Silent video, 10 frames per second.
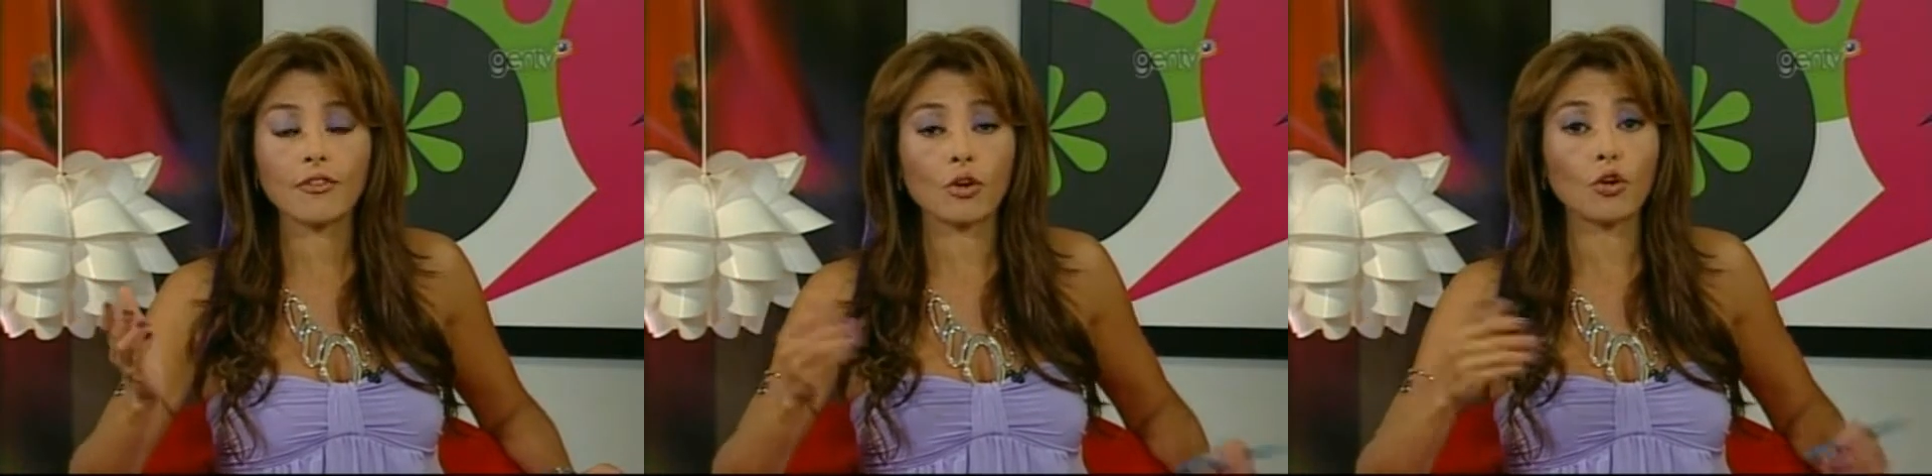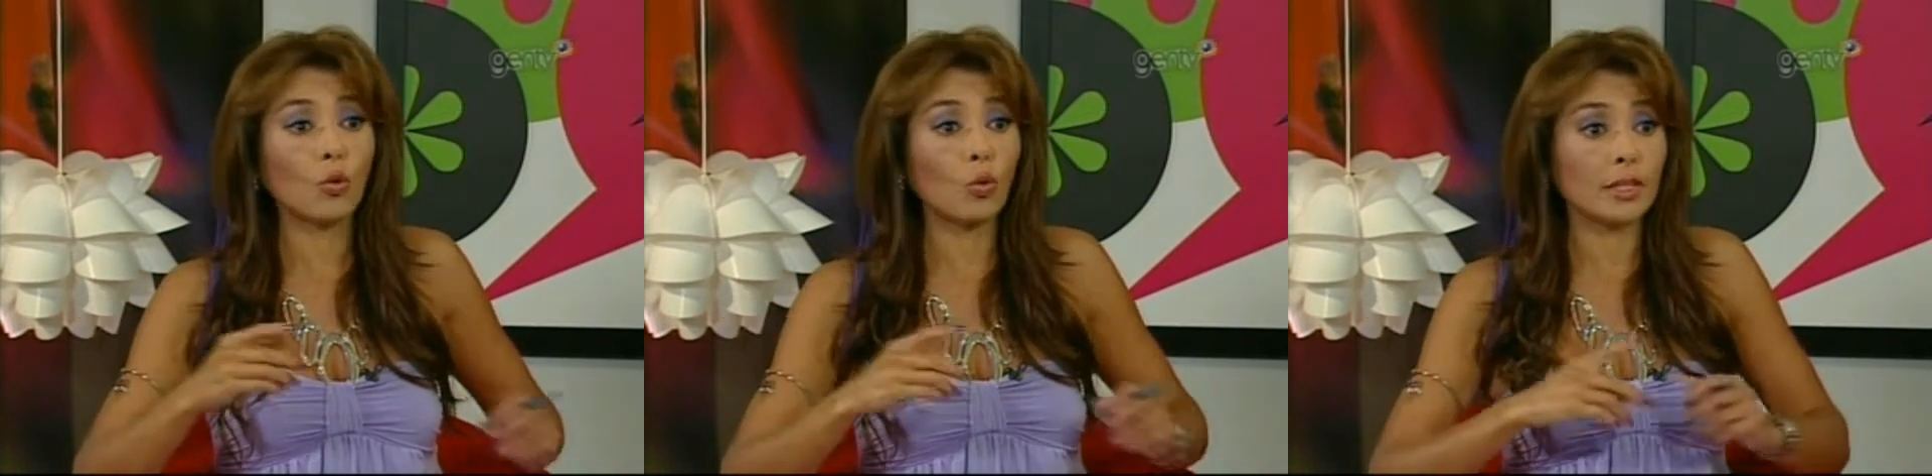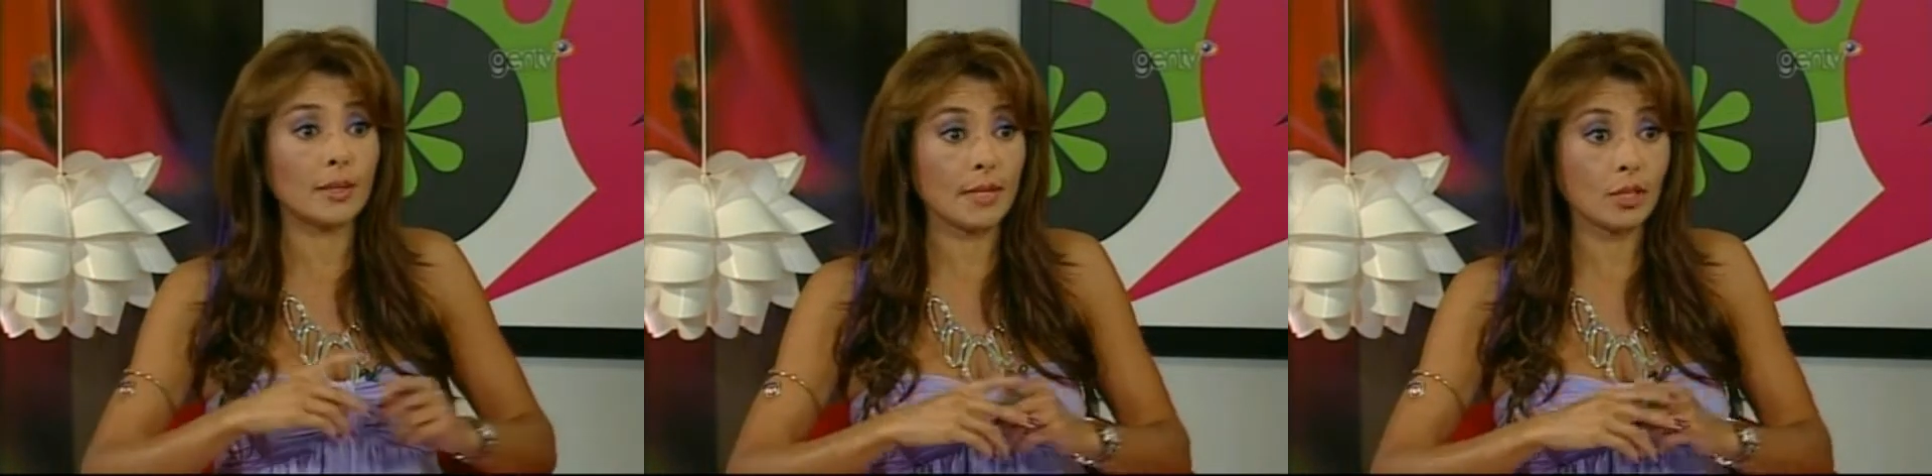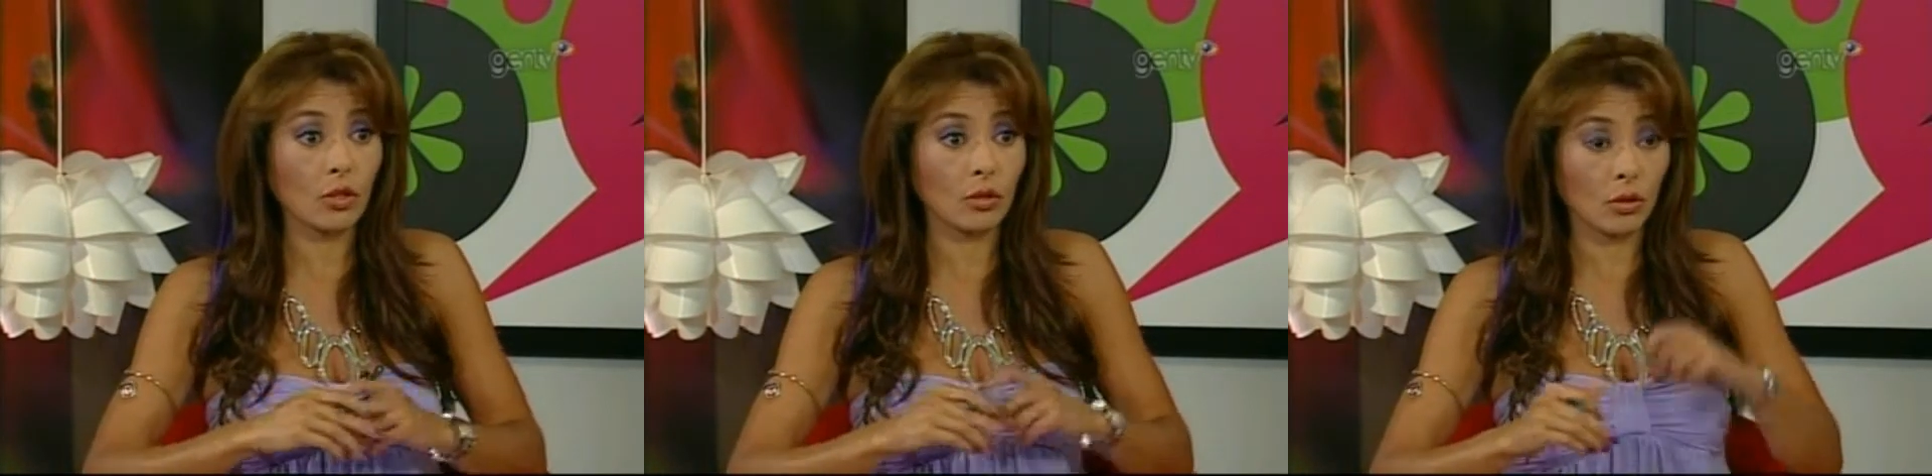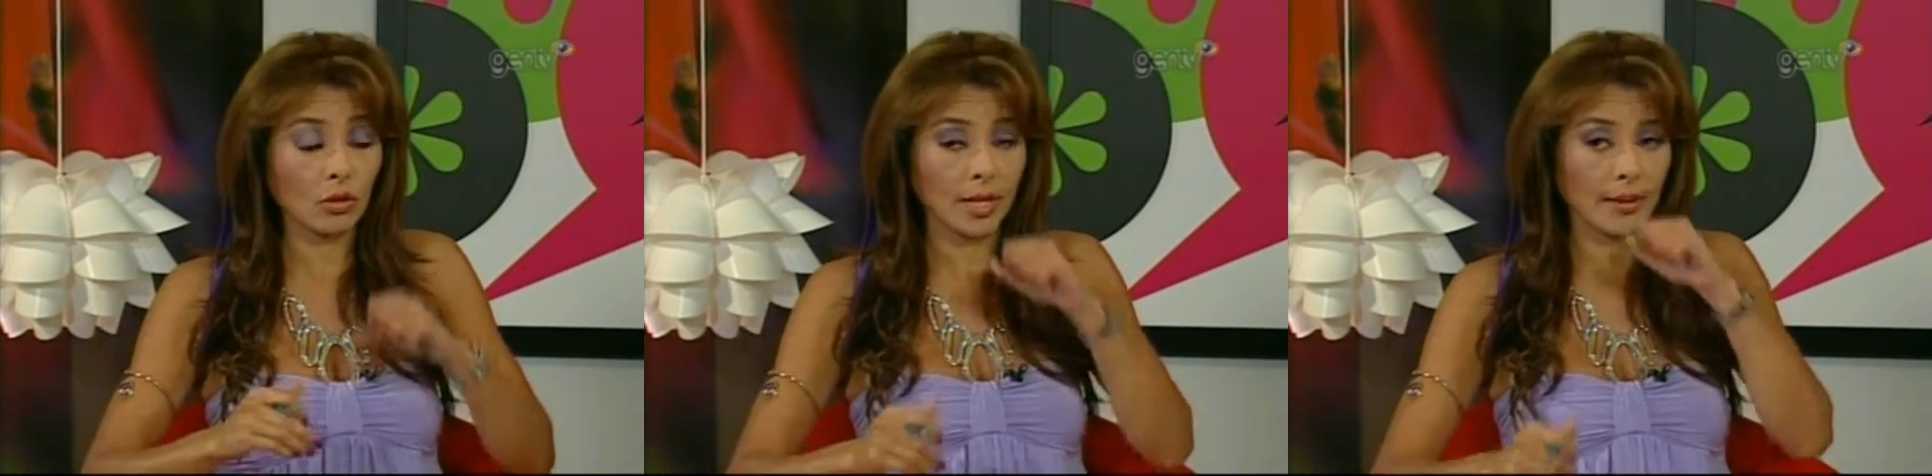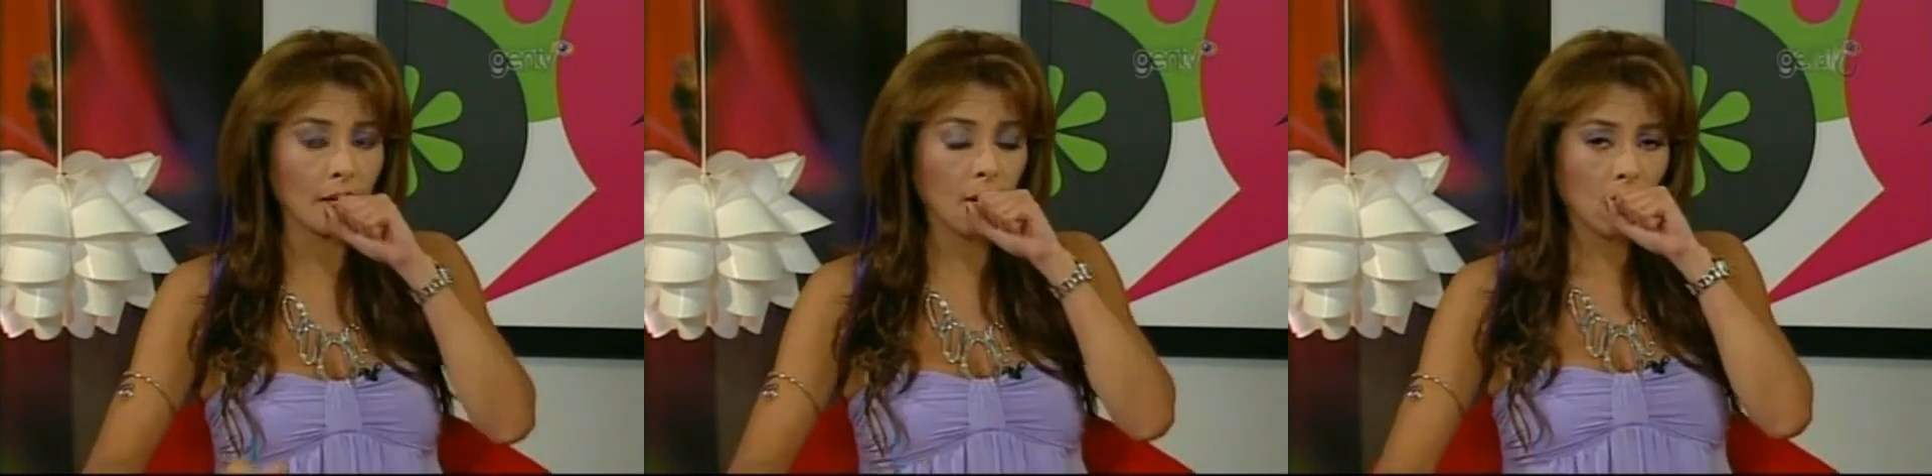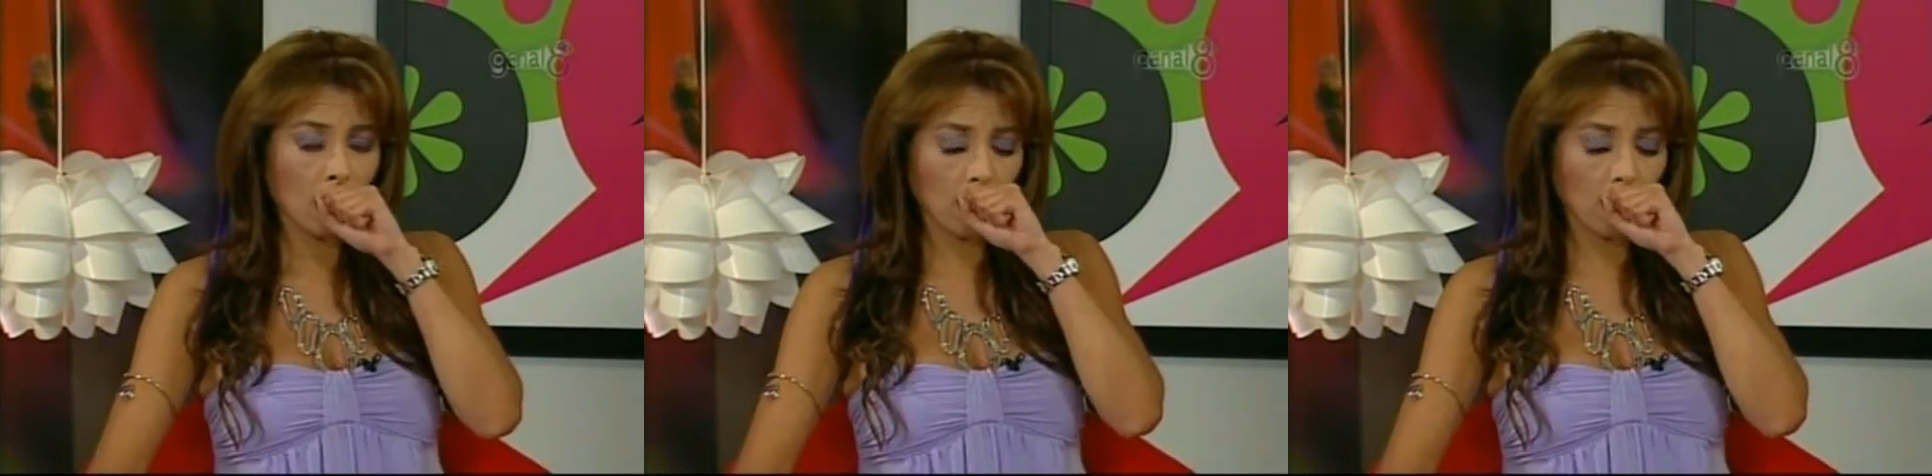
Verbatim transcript: fue con lo ultimito, ¿no? Que,